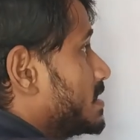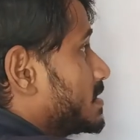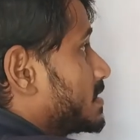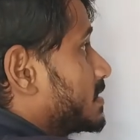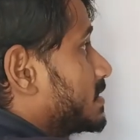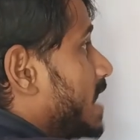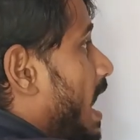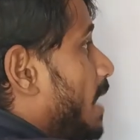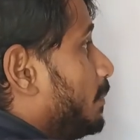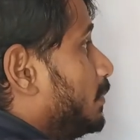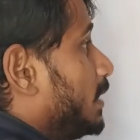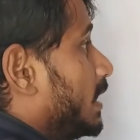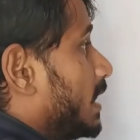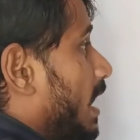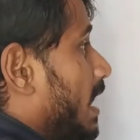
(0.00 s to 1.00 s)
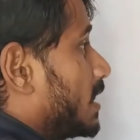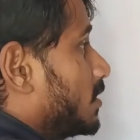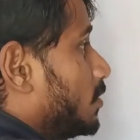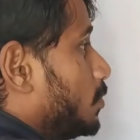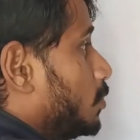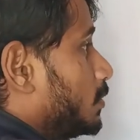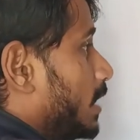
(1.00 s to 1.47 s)
शाब्दिक
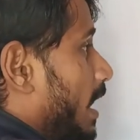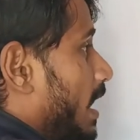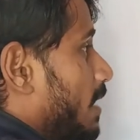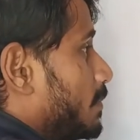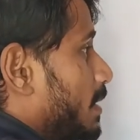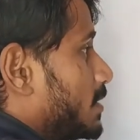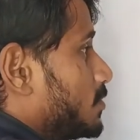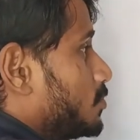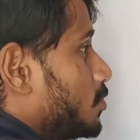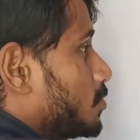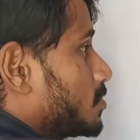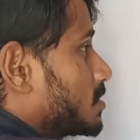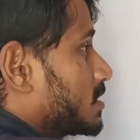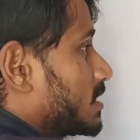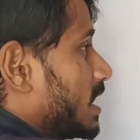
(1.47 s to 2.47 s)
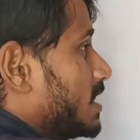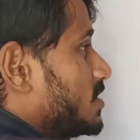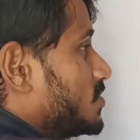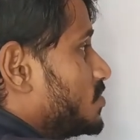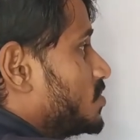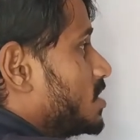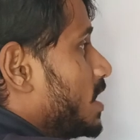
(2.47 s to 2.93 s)
अर्थ होता है बच्चों
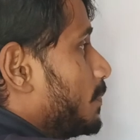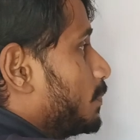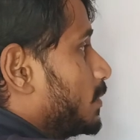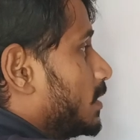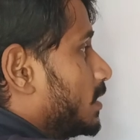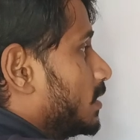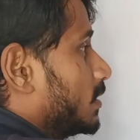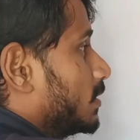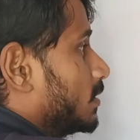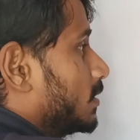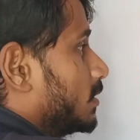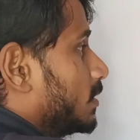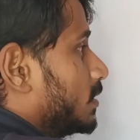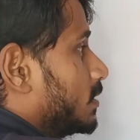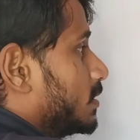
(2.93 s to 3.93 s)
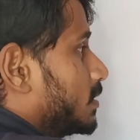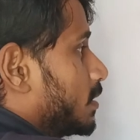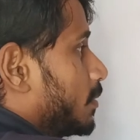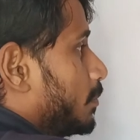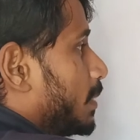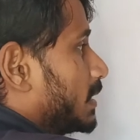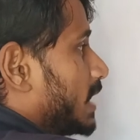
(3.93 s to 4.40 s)
संक्षिप्त
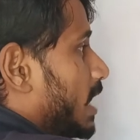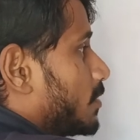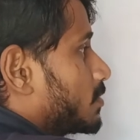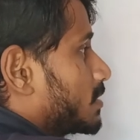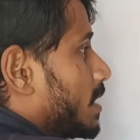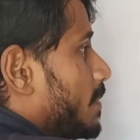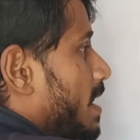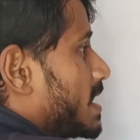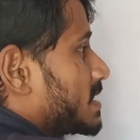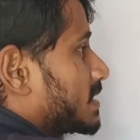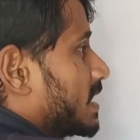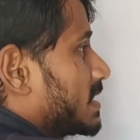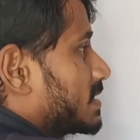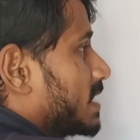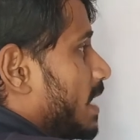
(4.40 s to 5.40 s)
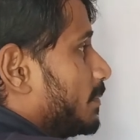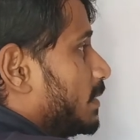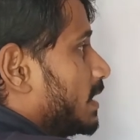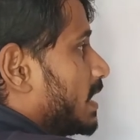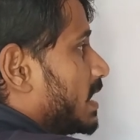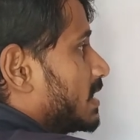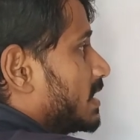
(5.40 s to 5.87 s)
बताओ समास का
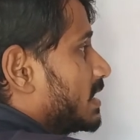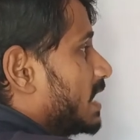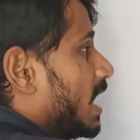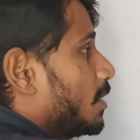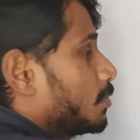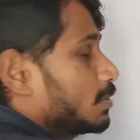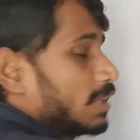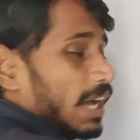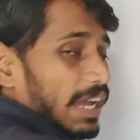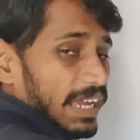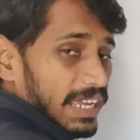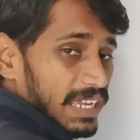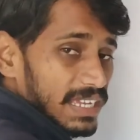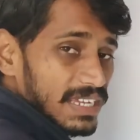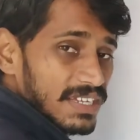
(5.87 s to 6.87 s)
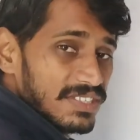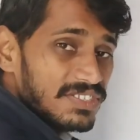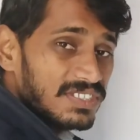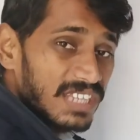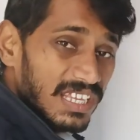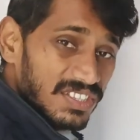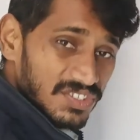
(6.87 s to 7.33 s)
शाब्दिक अर्थ क्या होता है
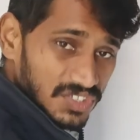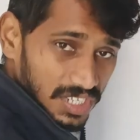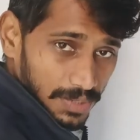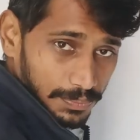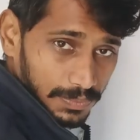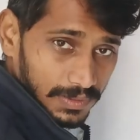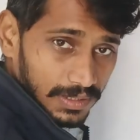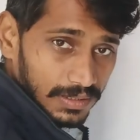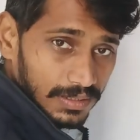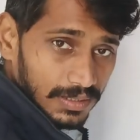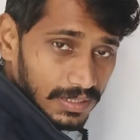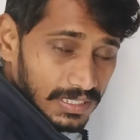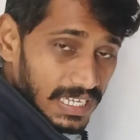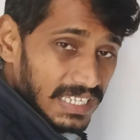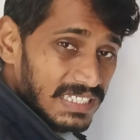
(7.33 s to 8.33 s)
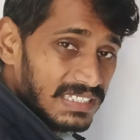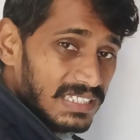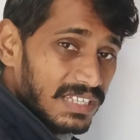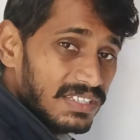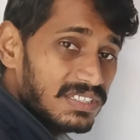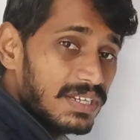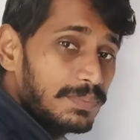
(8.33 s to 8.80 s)
संक्षिप्त या
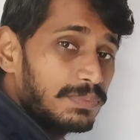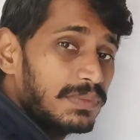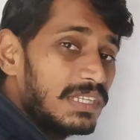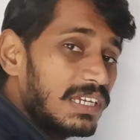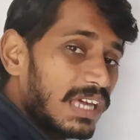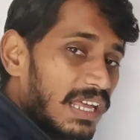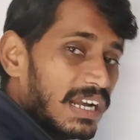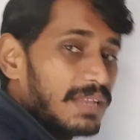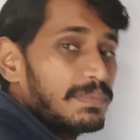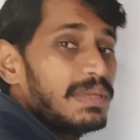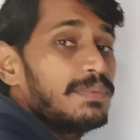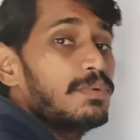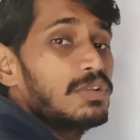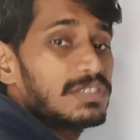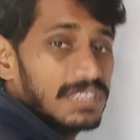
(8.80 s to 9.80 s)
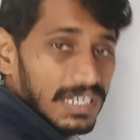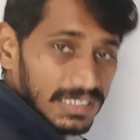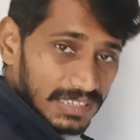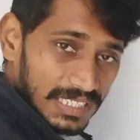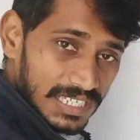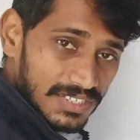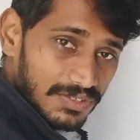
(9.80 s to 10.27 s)
संक्षिप्तीकरण भी बोल
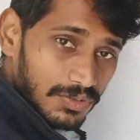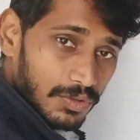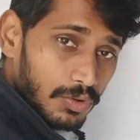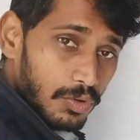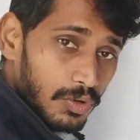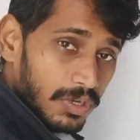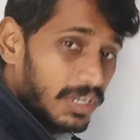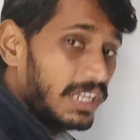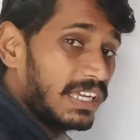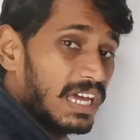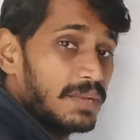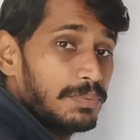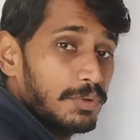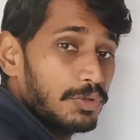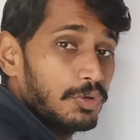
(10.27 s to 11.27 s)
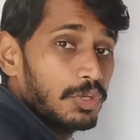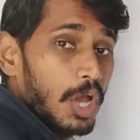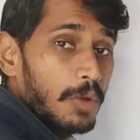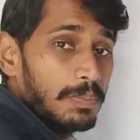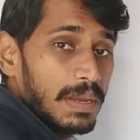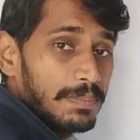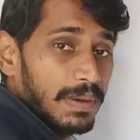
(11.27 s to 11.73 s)
सकते हैं इसको नहीं कंफ्यूज हो
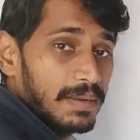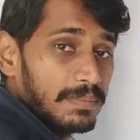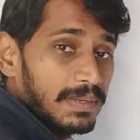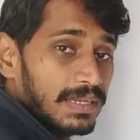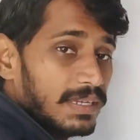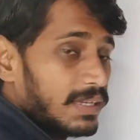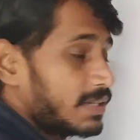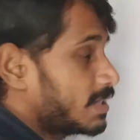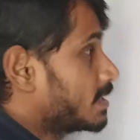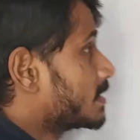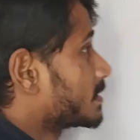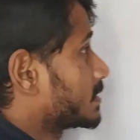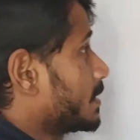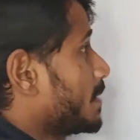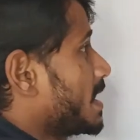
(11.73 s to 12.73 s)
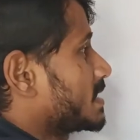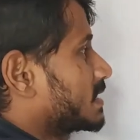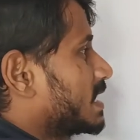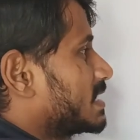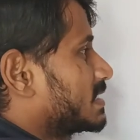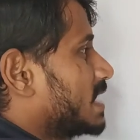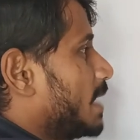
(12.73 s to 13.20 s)
जाओ पेपर में
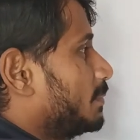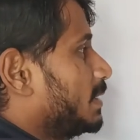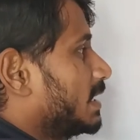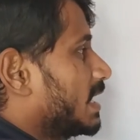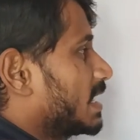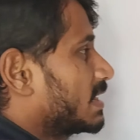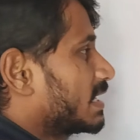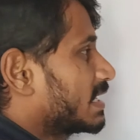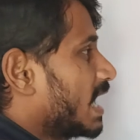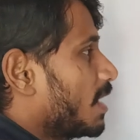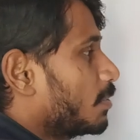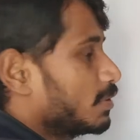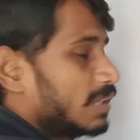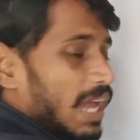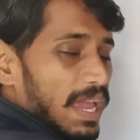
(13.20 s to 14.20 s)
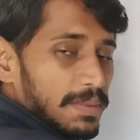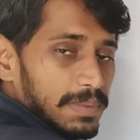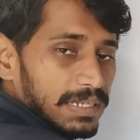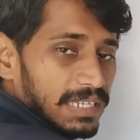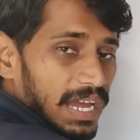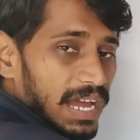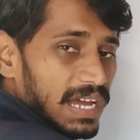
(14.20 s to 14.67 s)
समास का शाब्दिक अर्थ क्या होता है
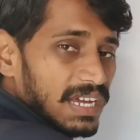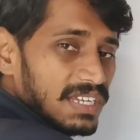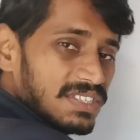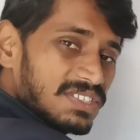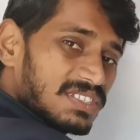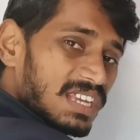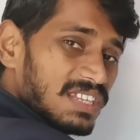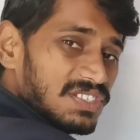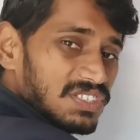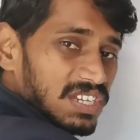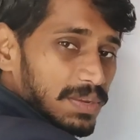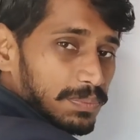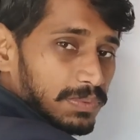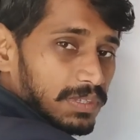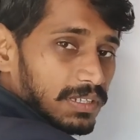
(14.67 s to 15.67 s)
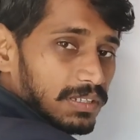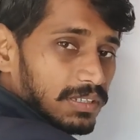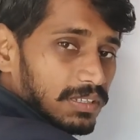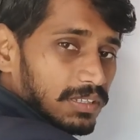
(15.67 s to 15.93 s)
बेटा संक्षिप्त